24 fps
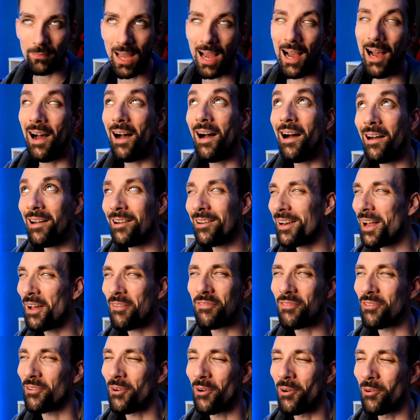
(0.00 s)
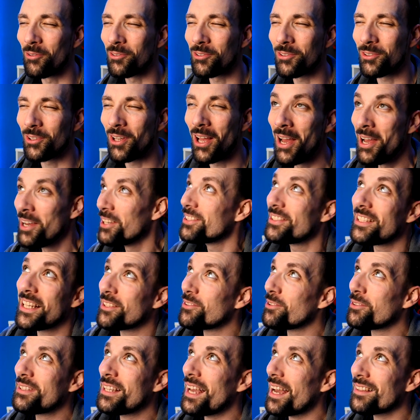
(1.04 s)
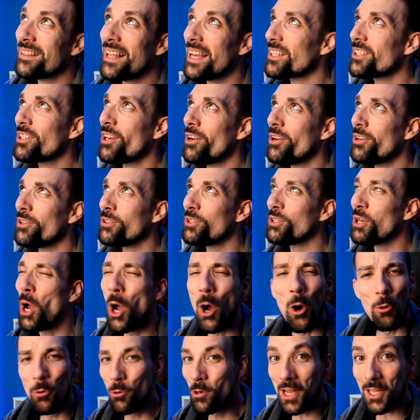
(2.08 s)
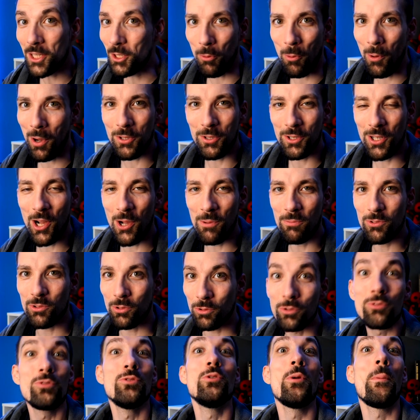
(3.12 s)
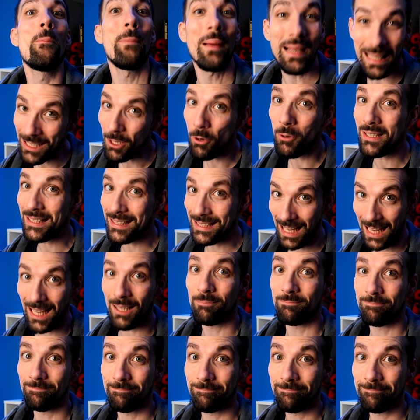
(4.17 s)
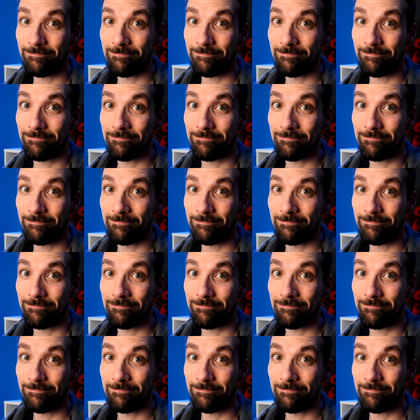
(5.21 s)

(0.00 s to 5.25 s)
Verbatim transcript: Ah, la France, cette terre d'accueil où les droits de l'homme sont une priorité.